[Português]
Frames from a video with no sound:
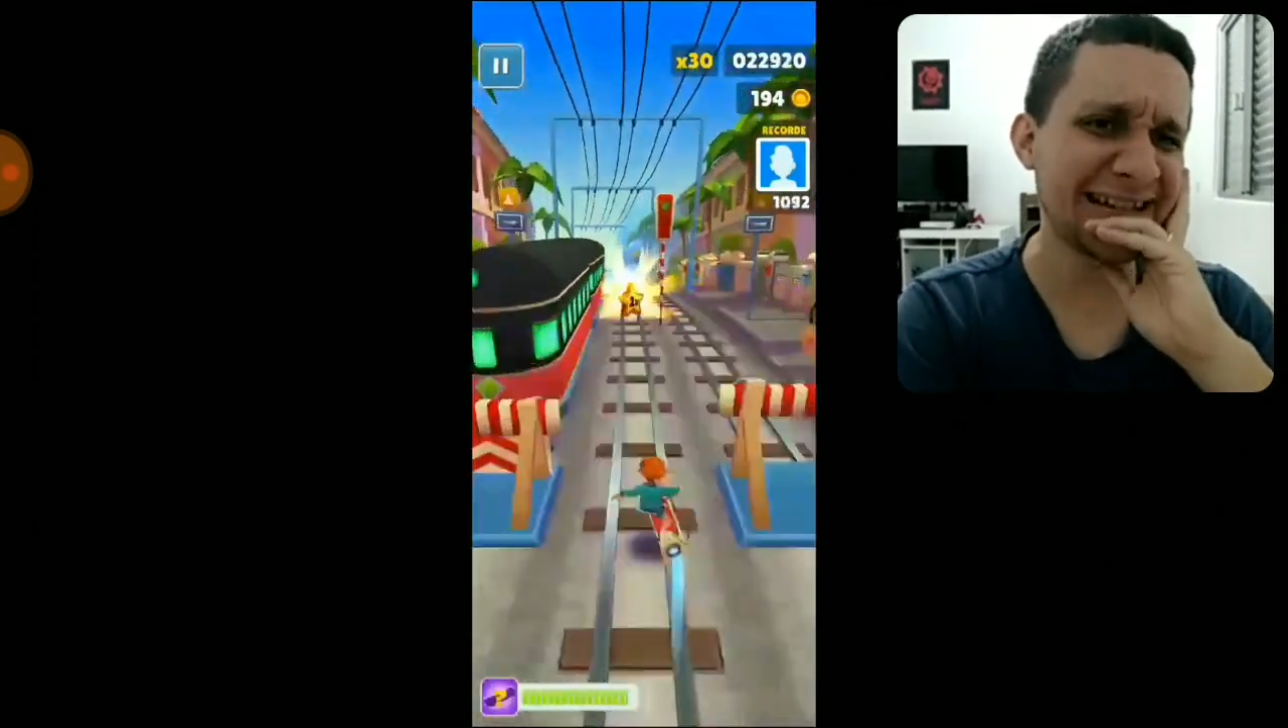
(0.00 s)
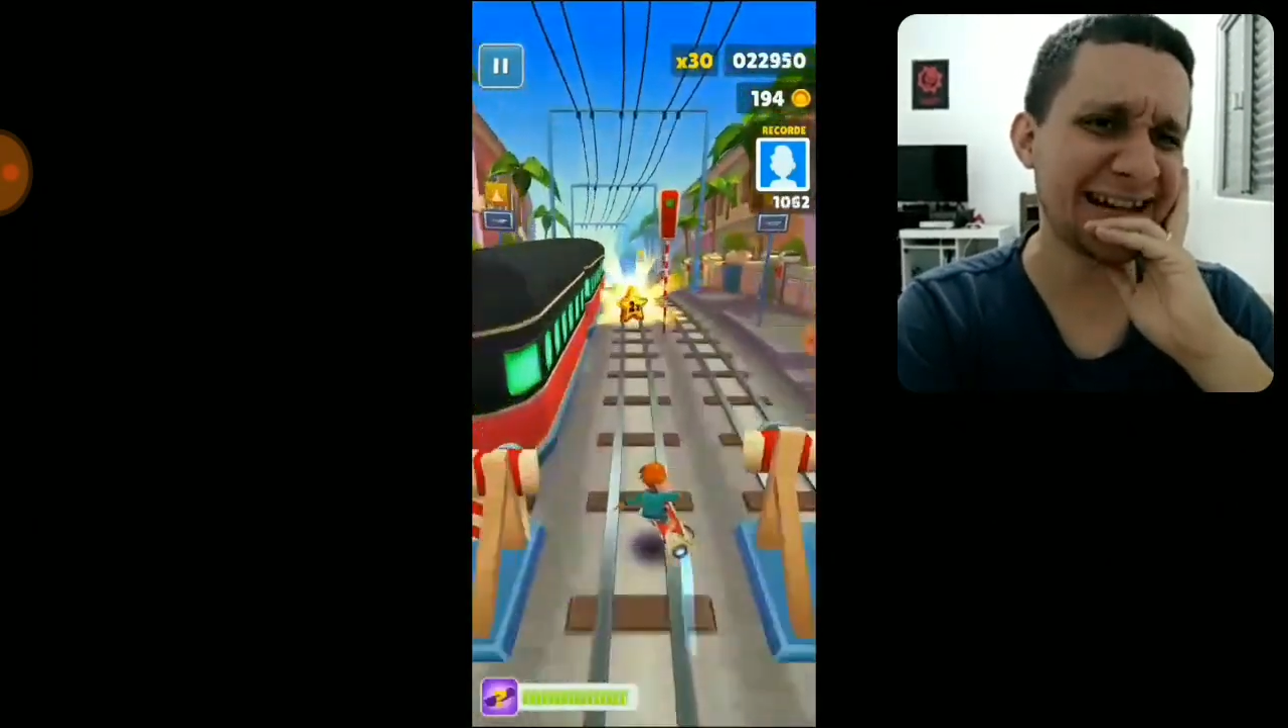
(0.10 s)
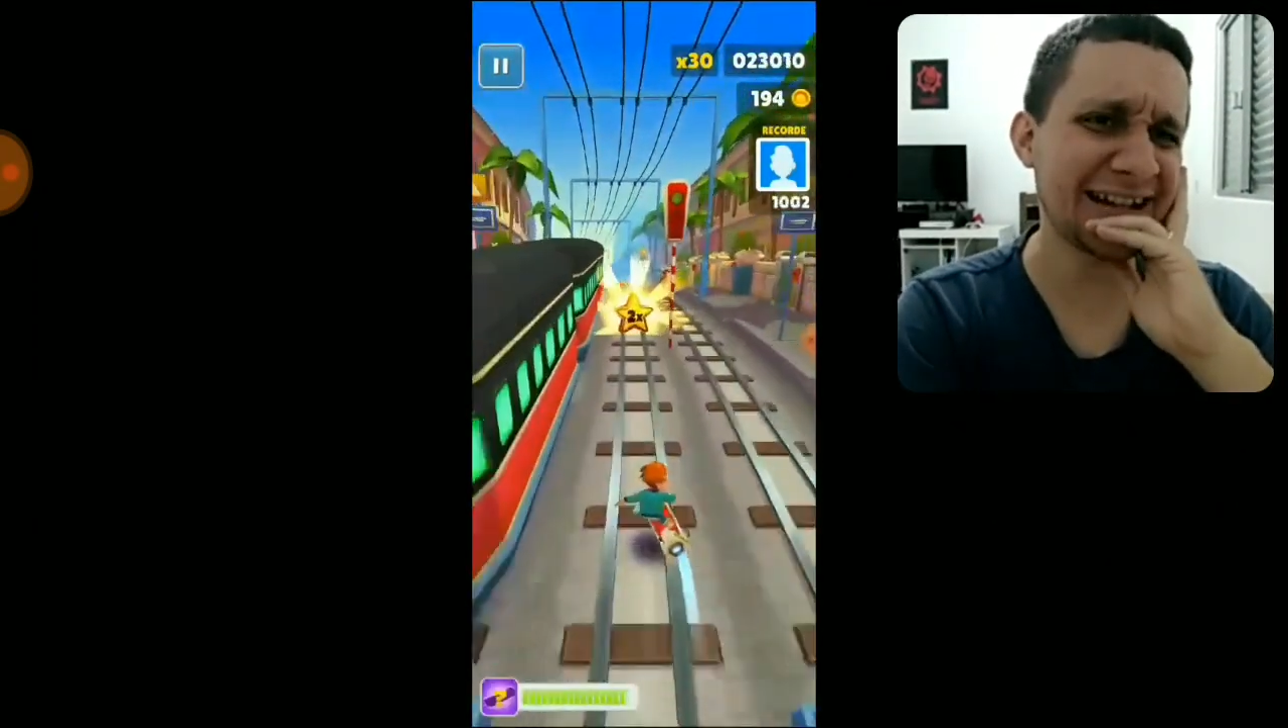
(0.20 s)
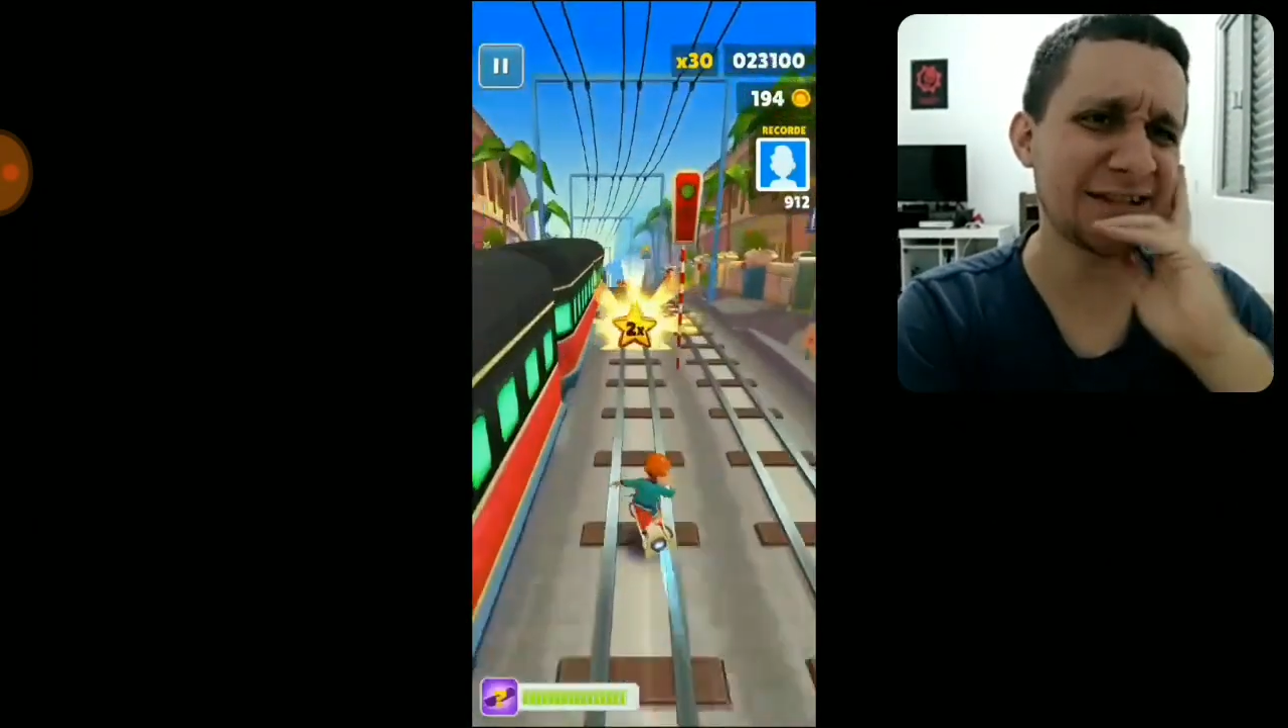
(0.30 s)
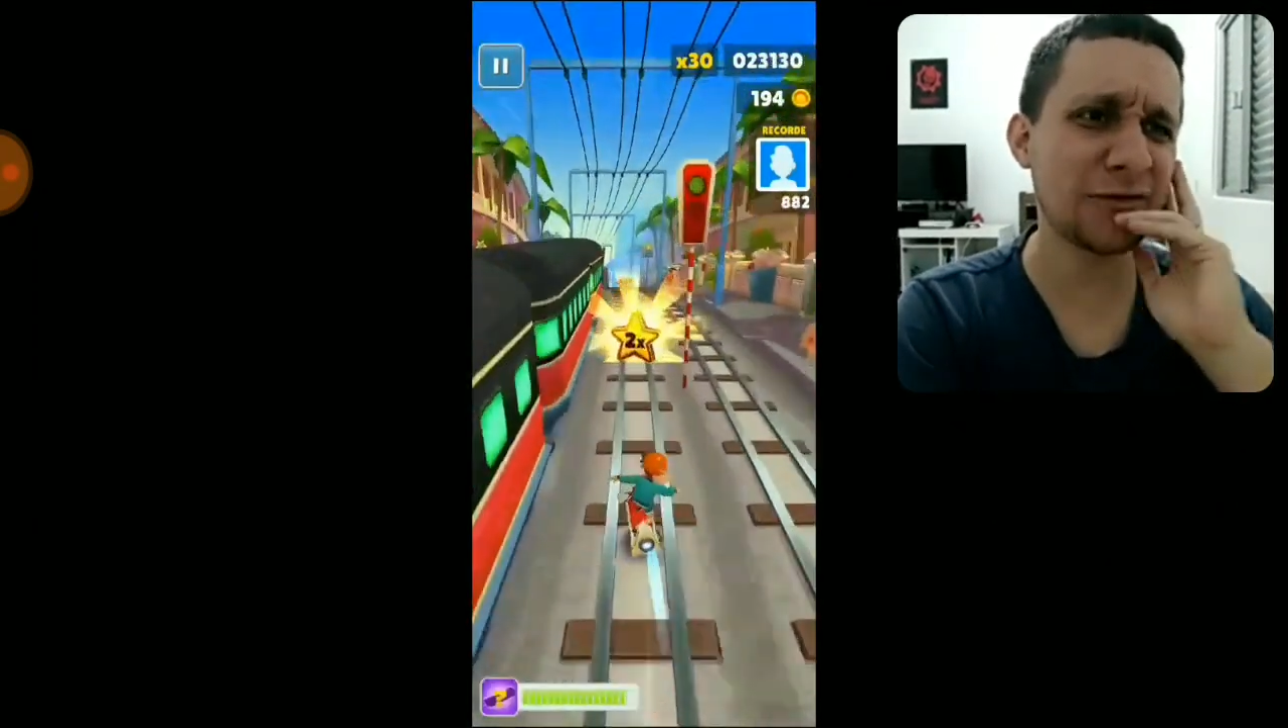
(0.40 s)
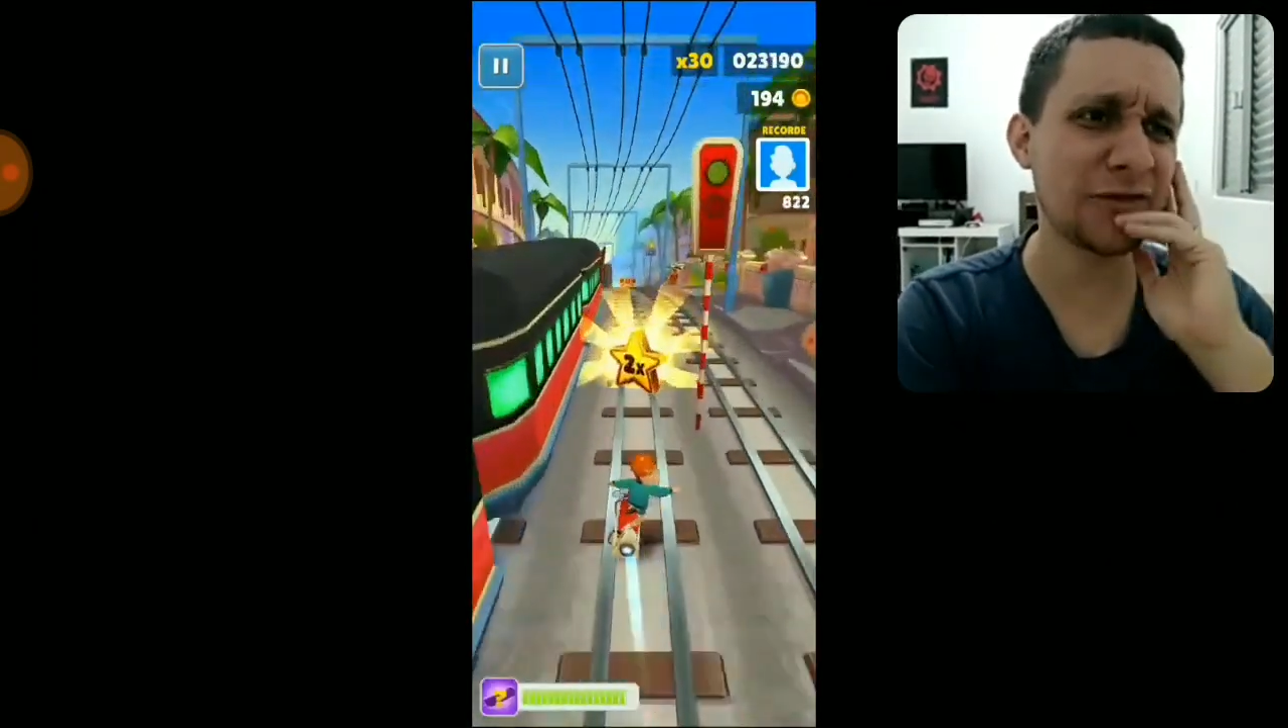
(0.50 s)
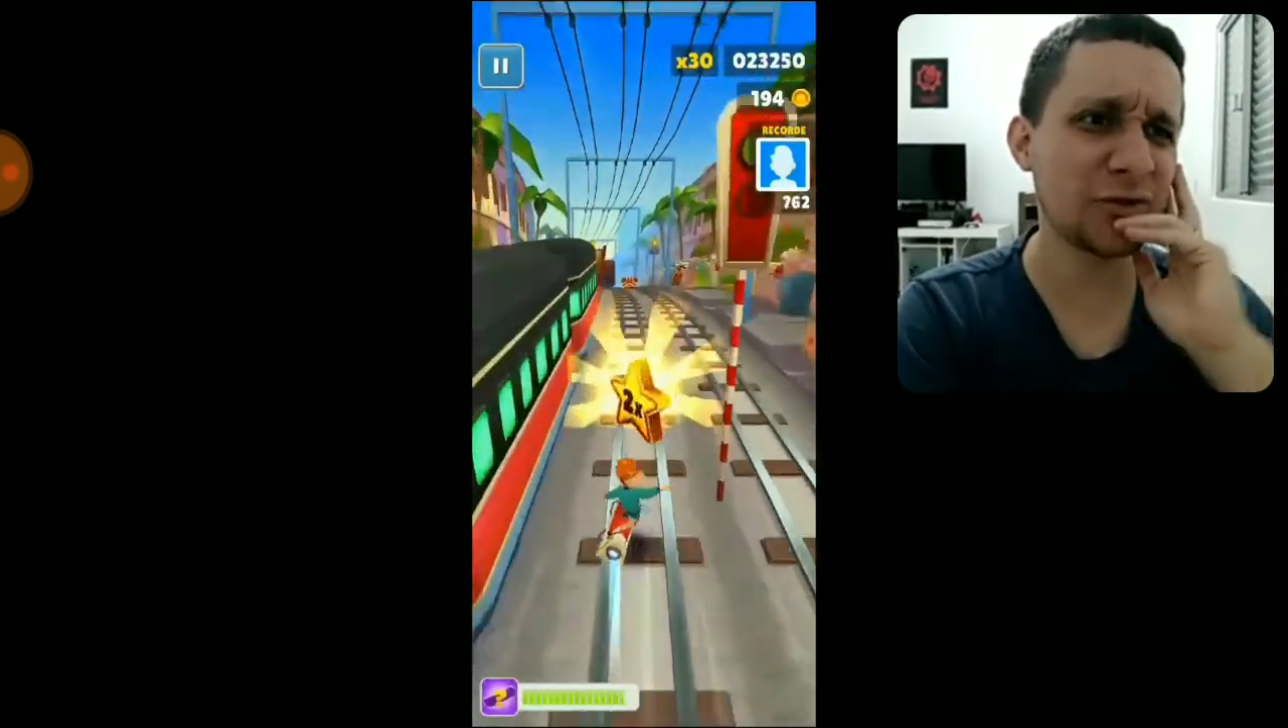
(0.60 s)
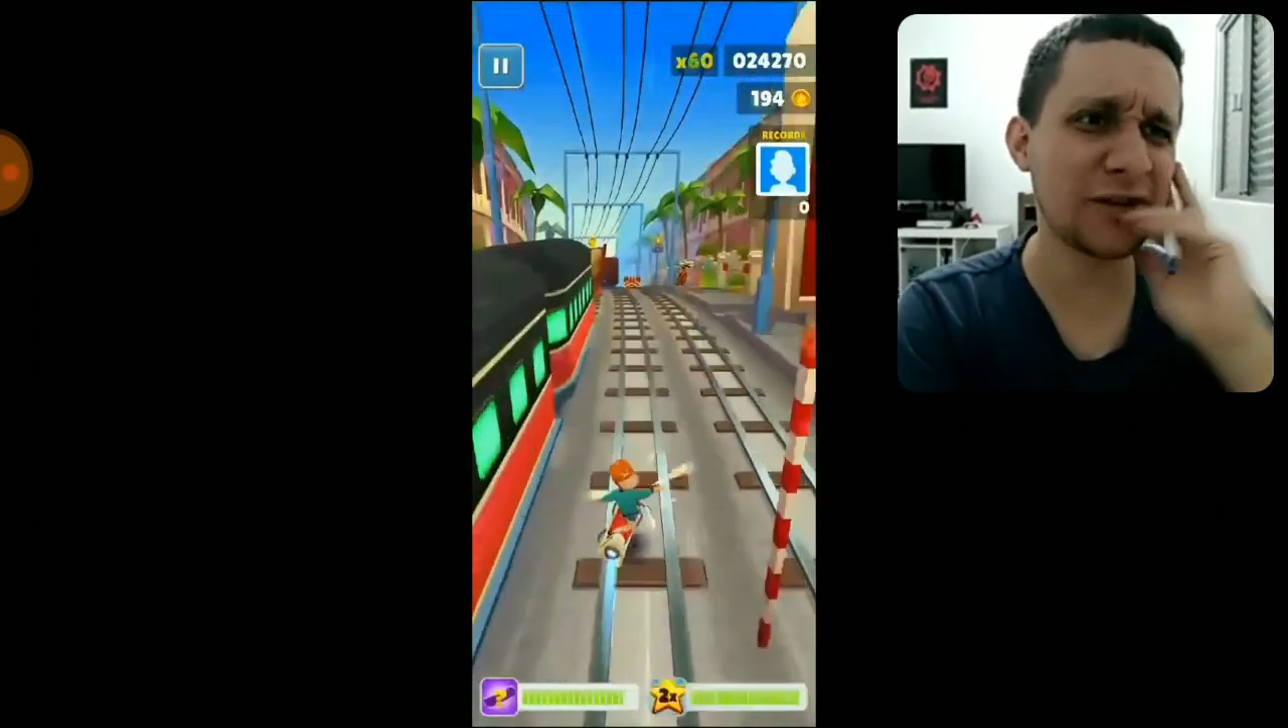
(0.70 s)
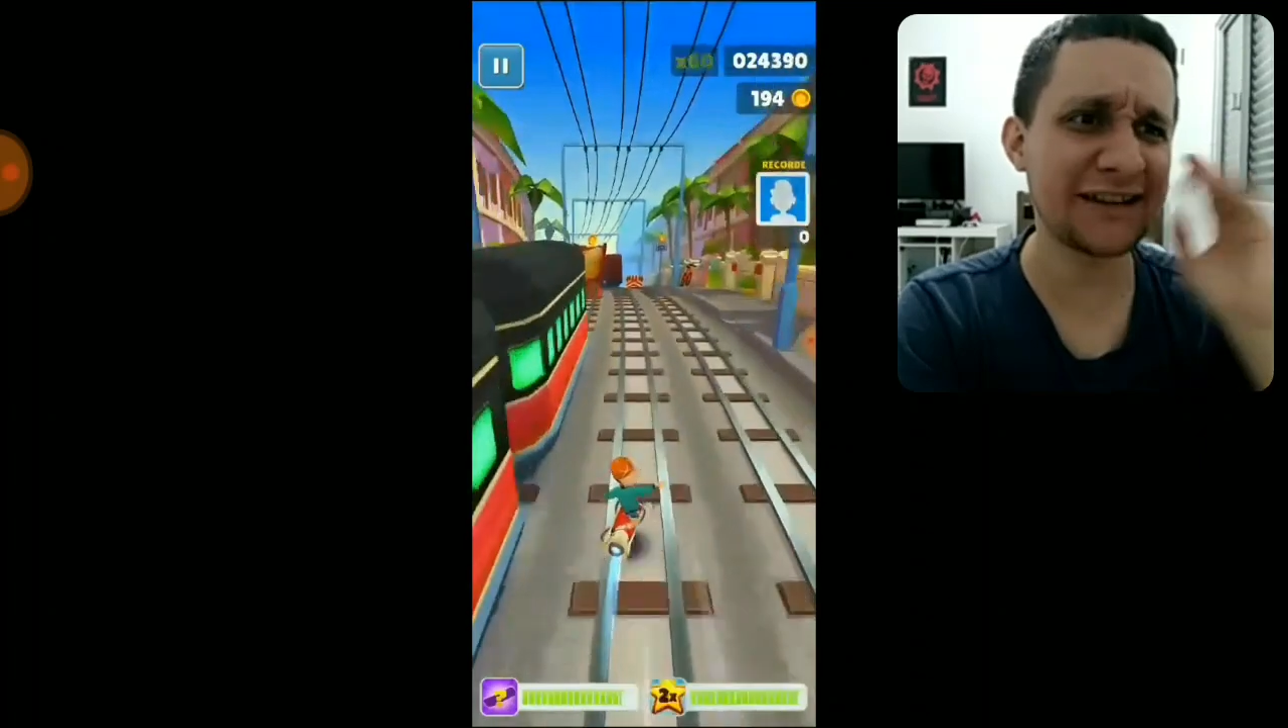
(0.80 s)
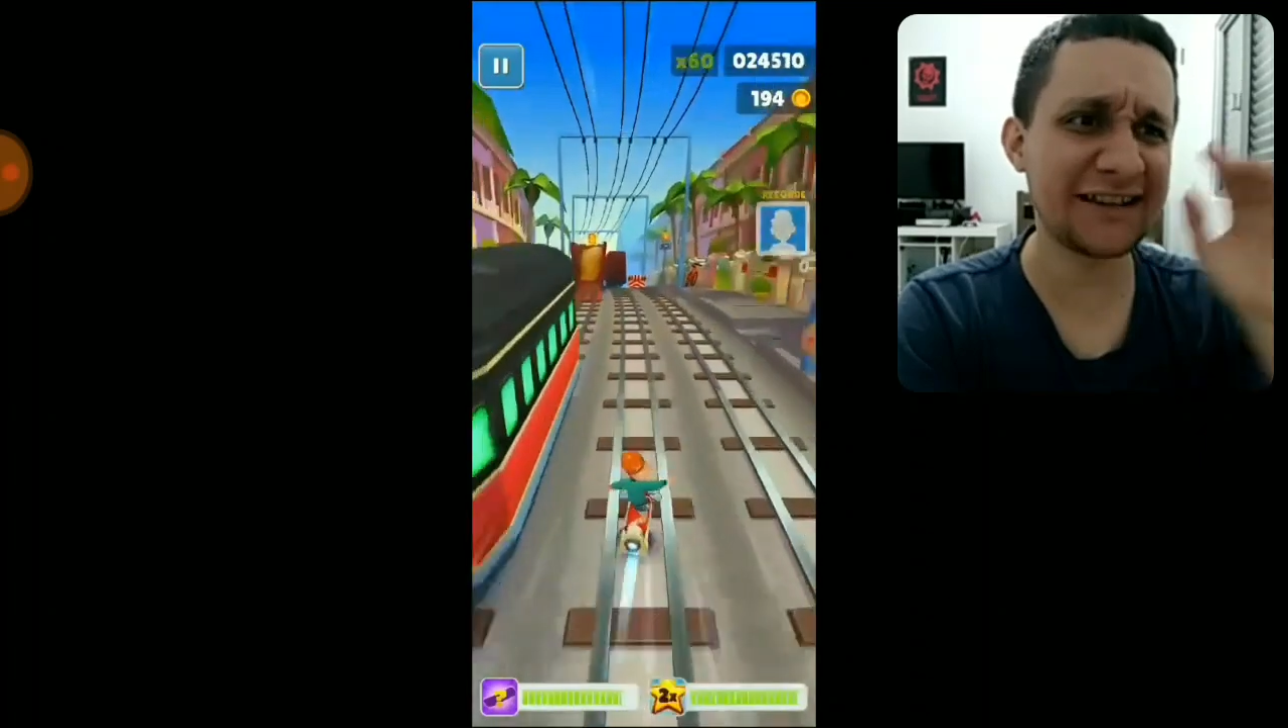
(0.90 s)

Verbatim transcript: Mas será que a desenvolvedora,